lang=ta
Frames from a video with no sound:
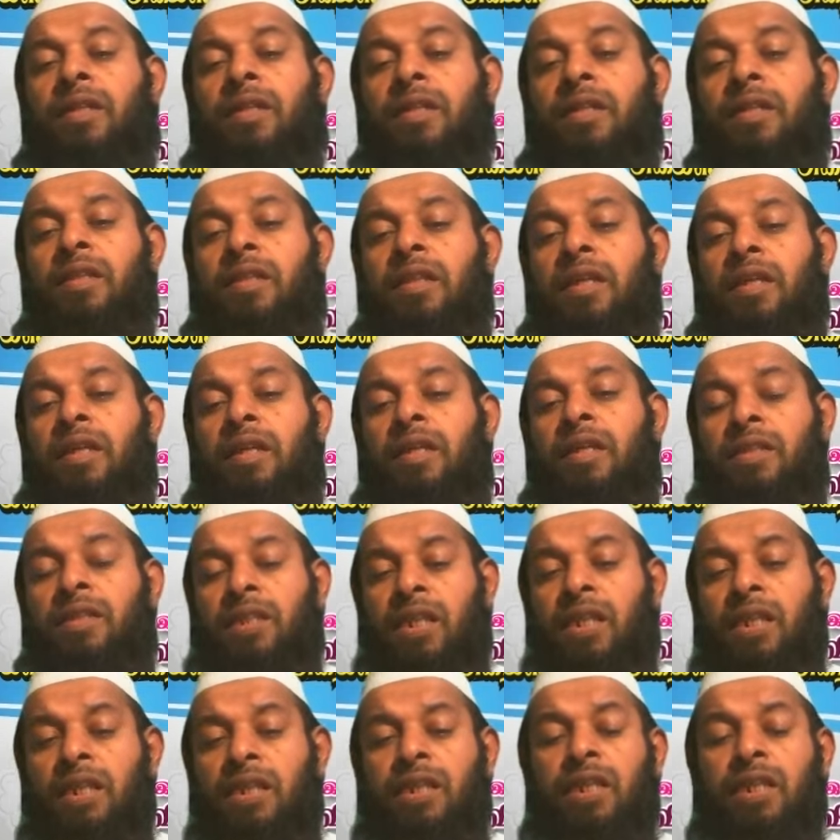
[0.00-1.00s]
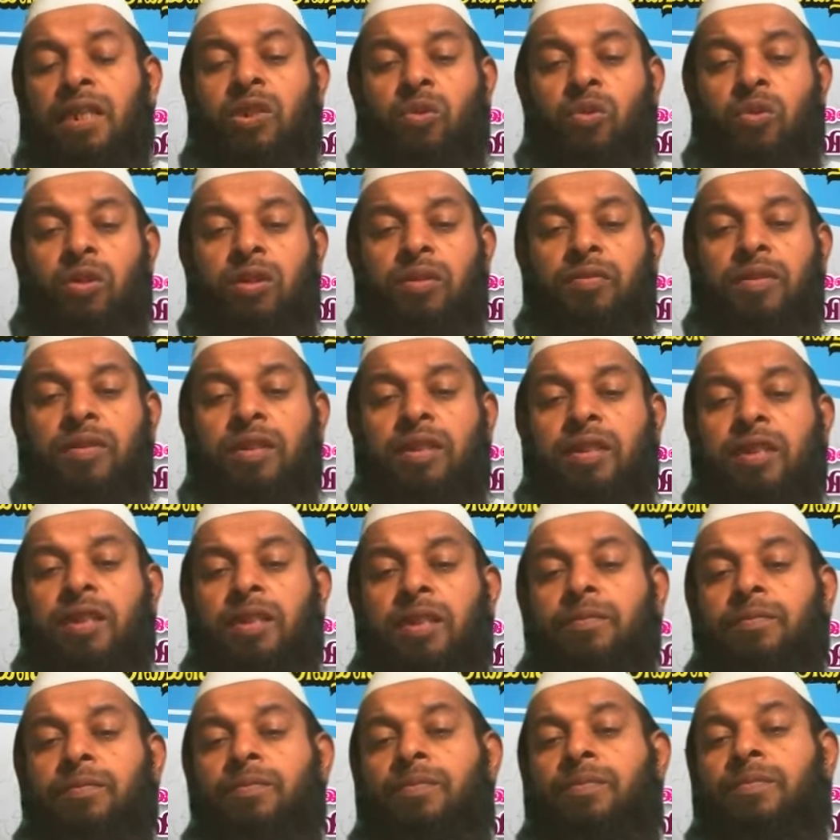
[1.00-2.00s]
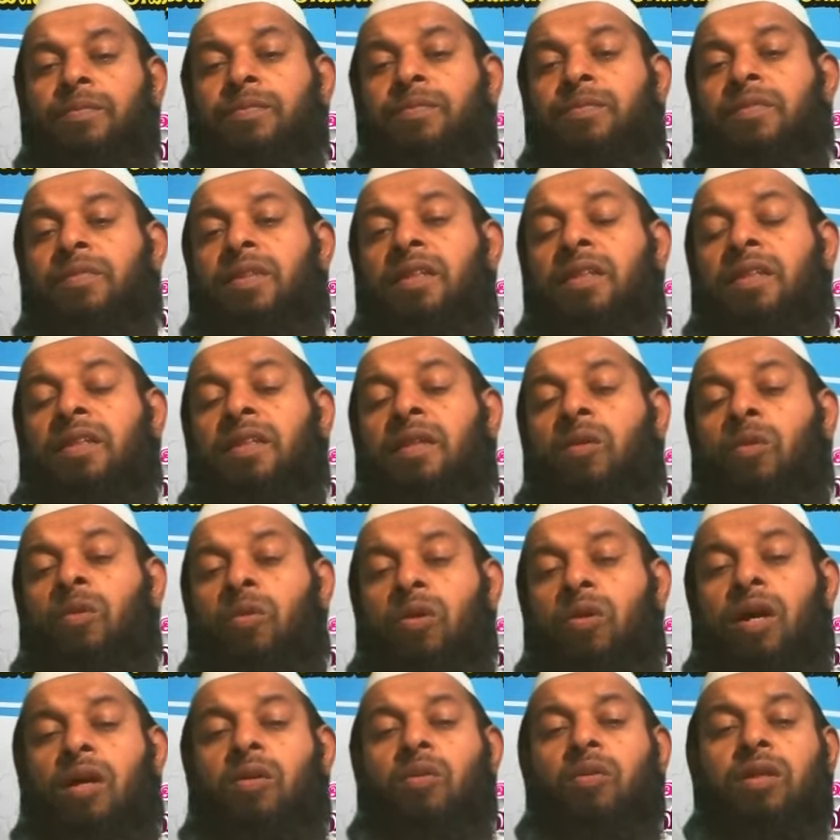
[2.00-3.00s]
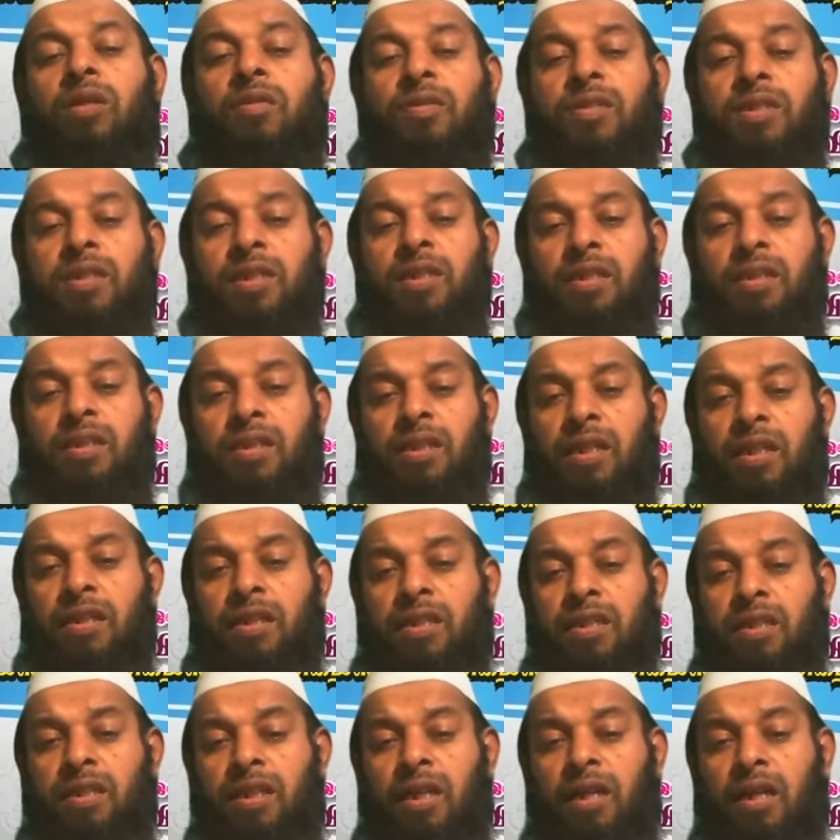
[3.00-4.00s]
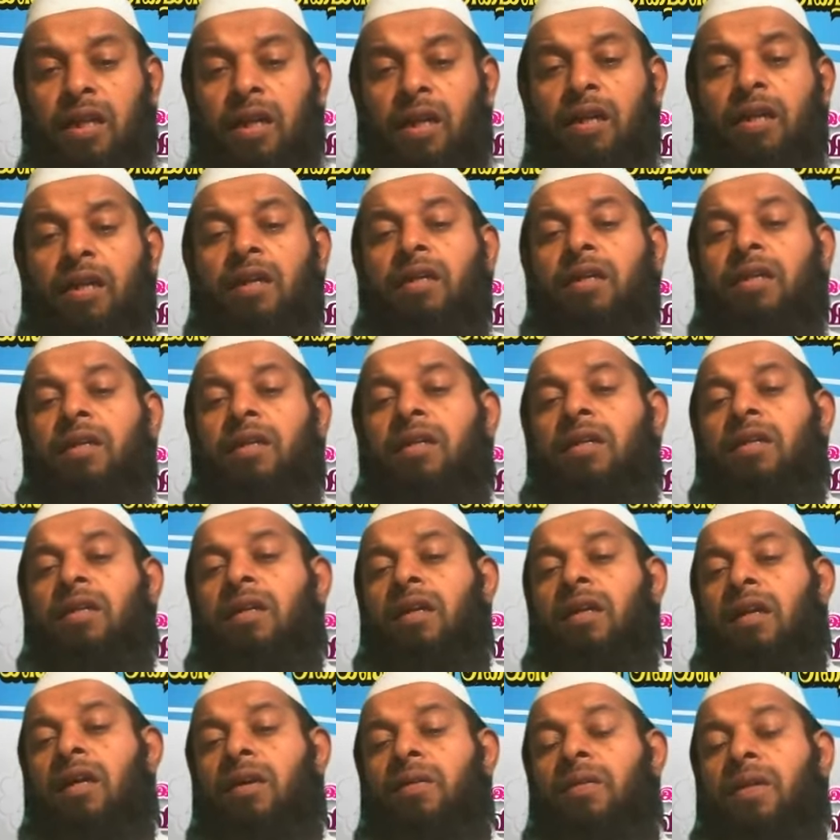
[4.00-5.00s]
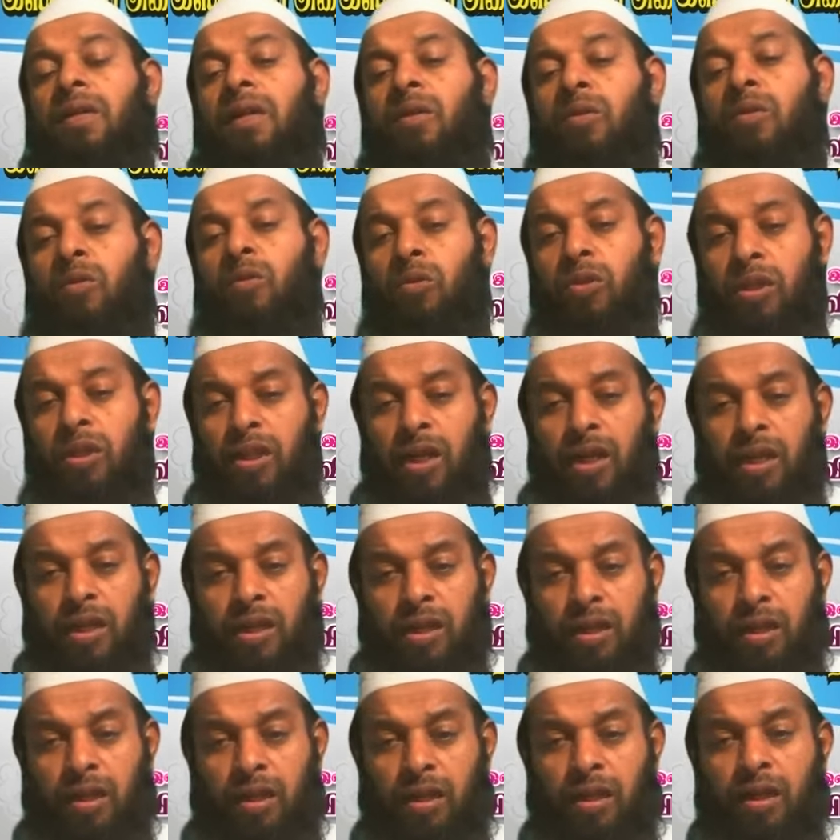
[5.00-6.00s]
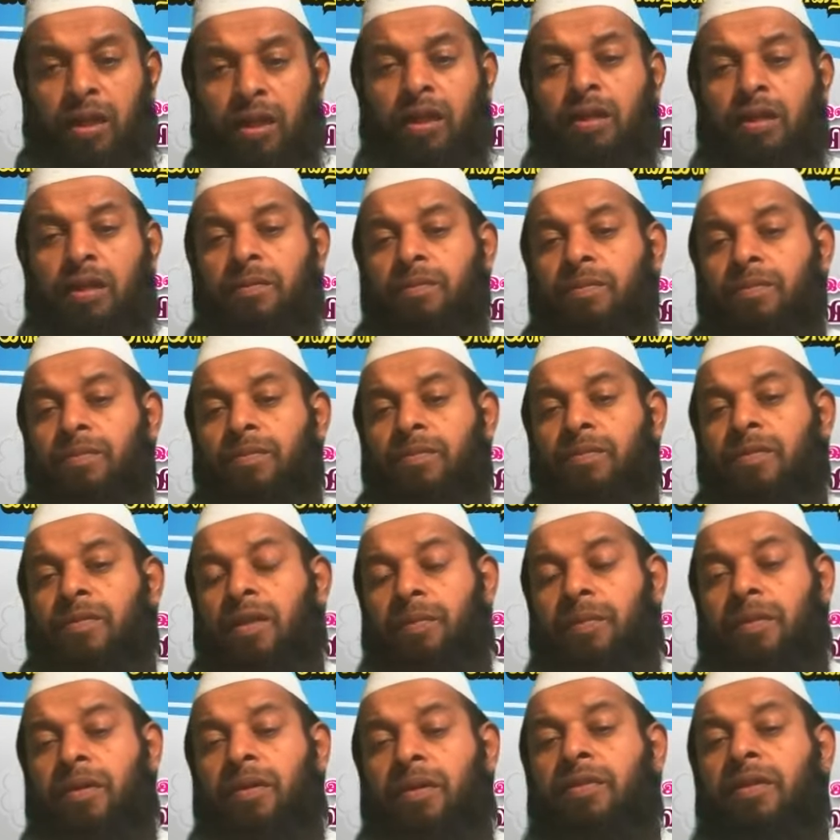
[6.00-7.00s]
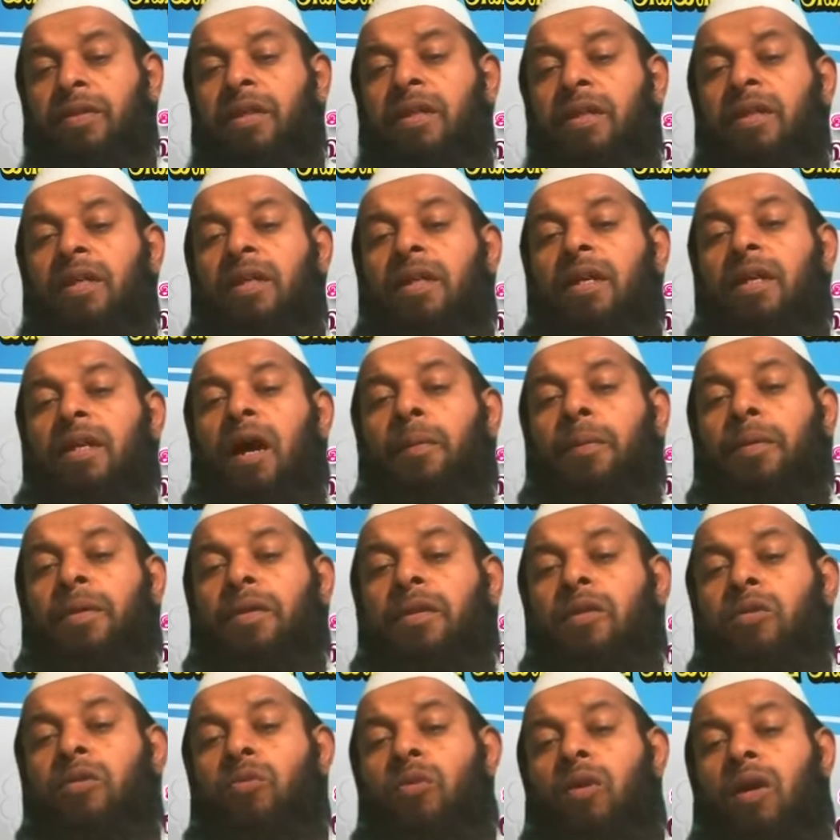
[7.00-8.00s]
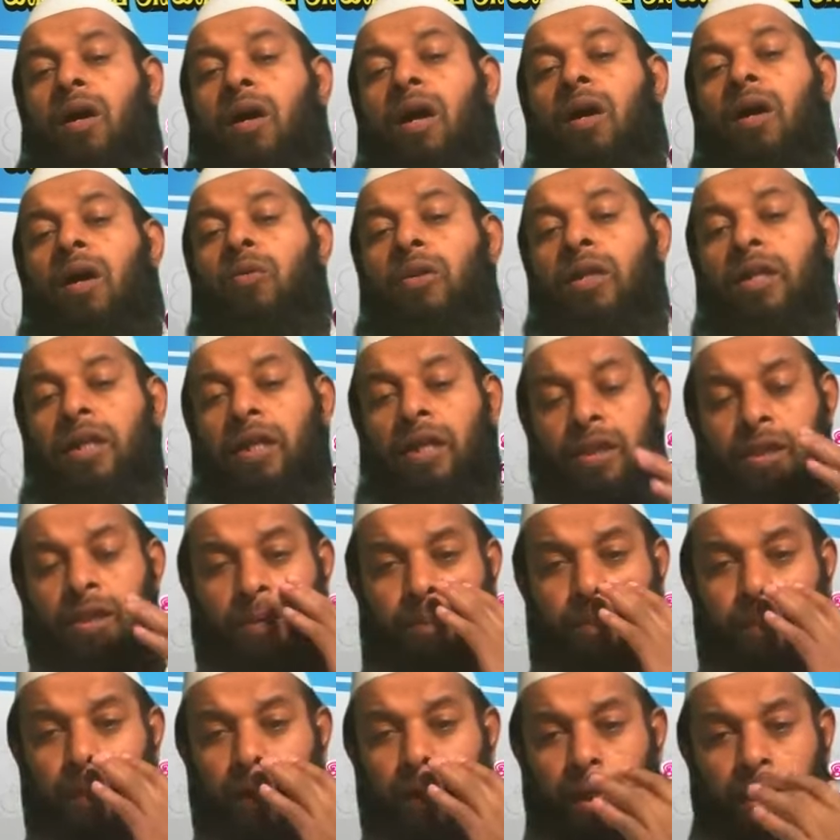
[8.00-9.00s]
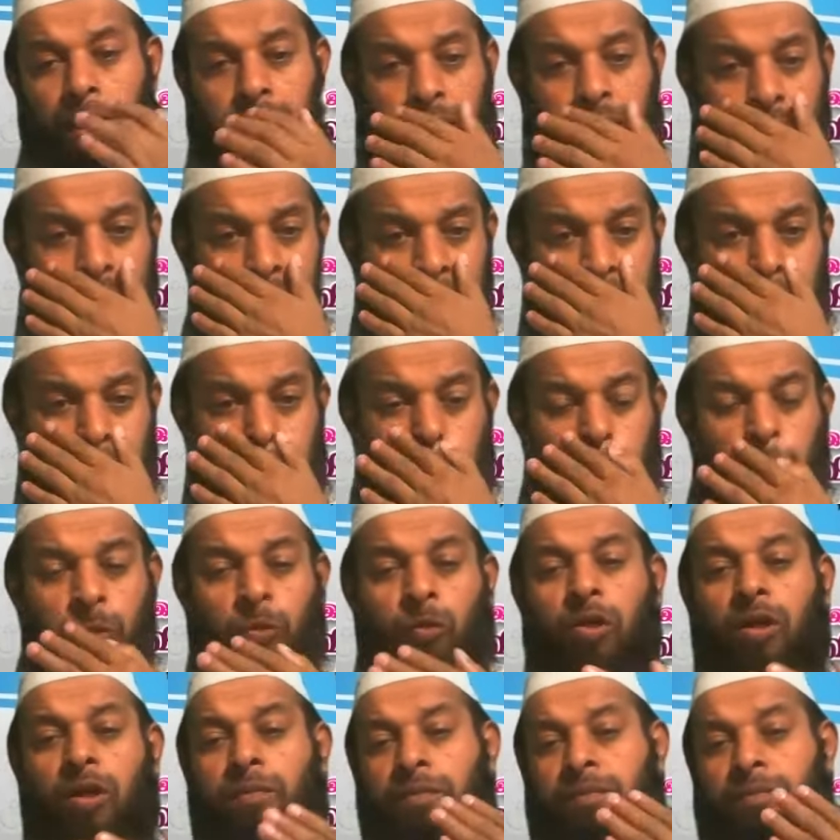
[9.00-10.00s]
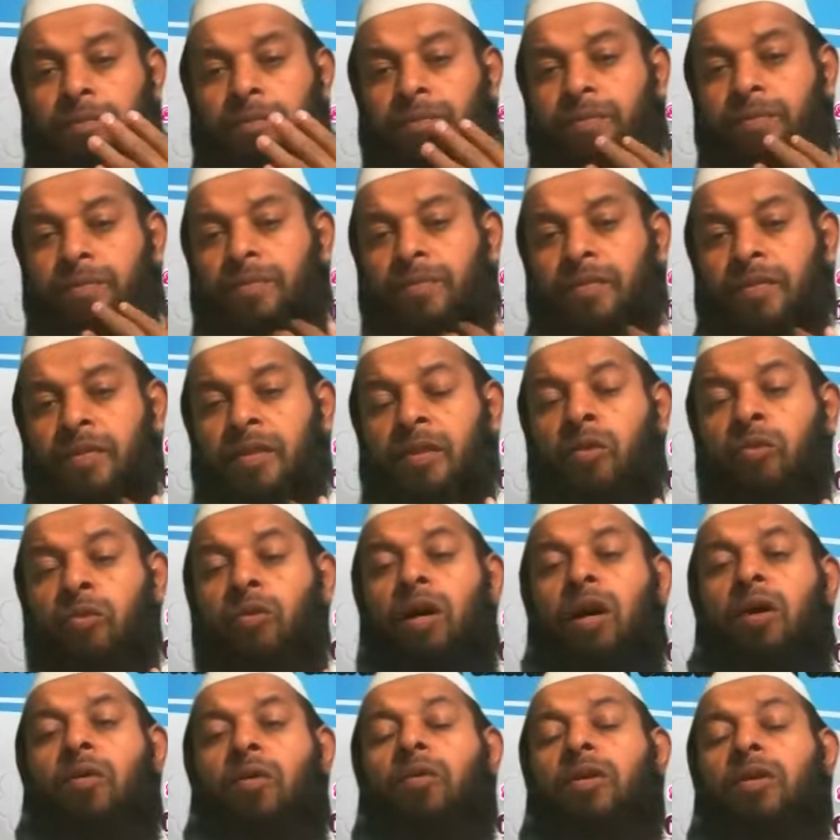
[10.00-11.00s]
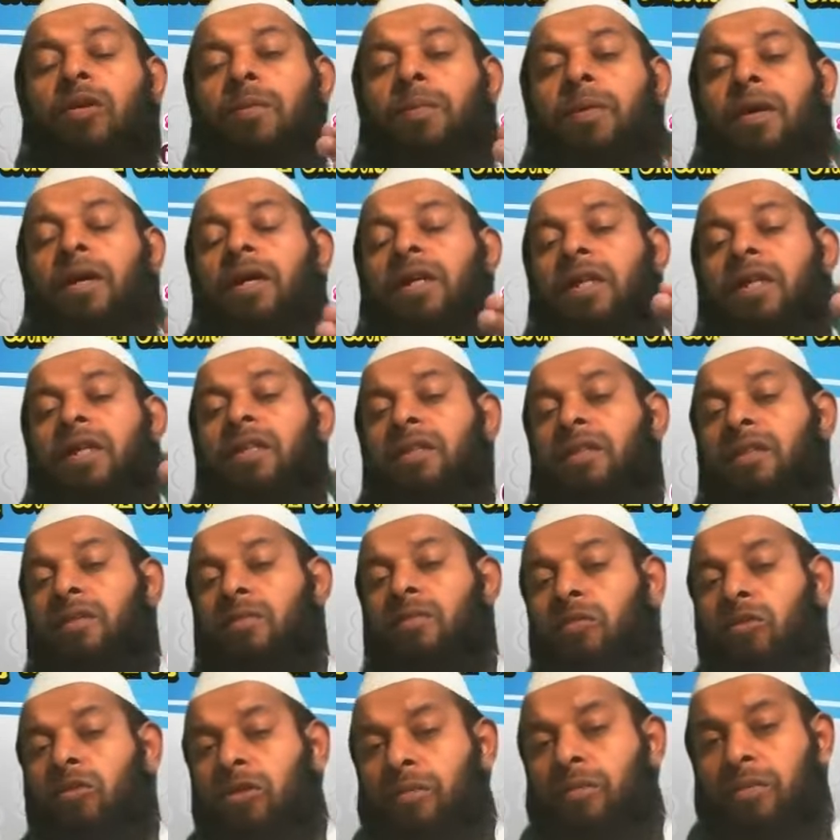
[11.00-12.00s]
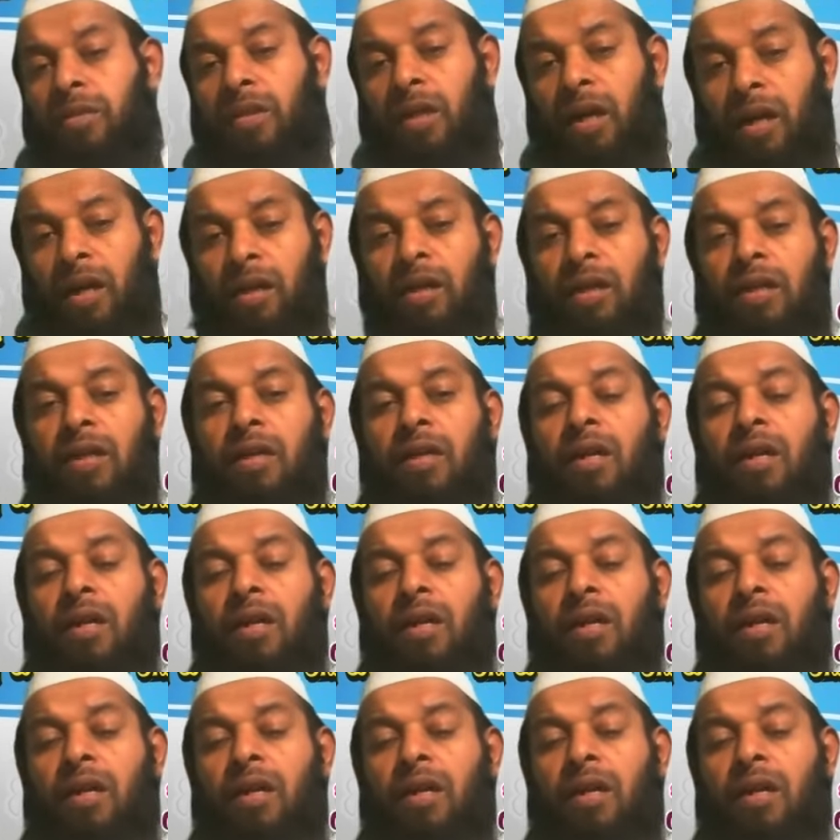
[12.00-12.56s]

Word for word: இந்த செய்தியை சொல்லிவிட்டு இந்த குரானுடைய வசனத்தை என்ன செய்தார்கள் அவர்கள் ஓதி காட்டினார்கள் எனவே அப்போ இந்த துஆவுடைய அந்த பாக்கியத்தின் மூலம் இந்த துவாவுடைய பாக்கியத்தின் மூலம்தான்